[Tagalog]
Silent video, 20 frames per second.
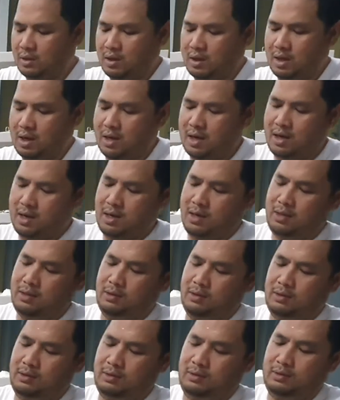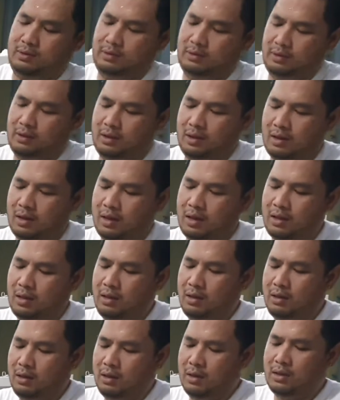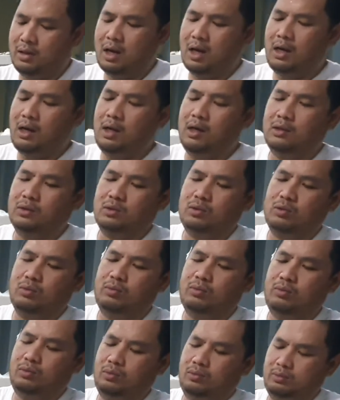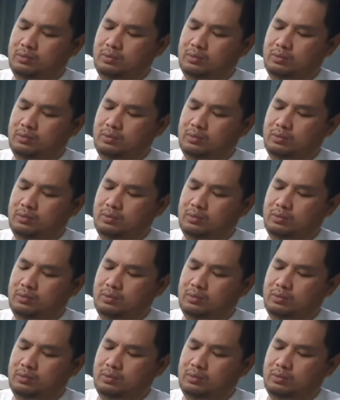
Ah. Subo. Ay, dali lang subo.